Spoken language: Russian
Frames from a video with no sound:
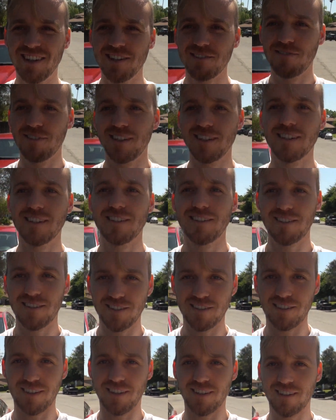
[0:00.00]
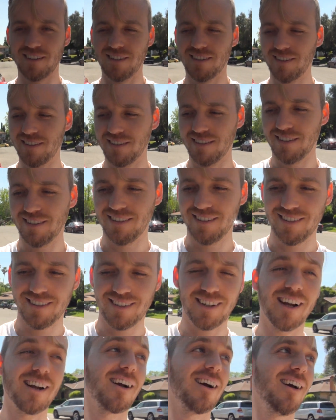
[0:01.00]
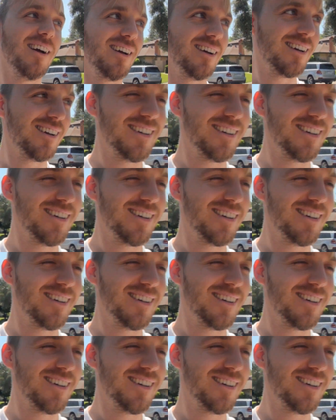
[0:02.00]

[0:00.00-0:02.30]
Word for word: для своих скидка. Какая?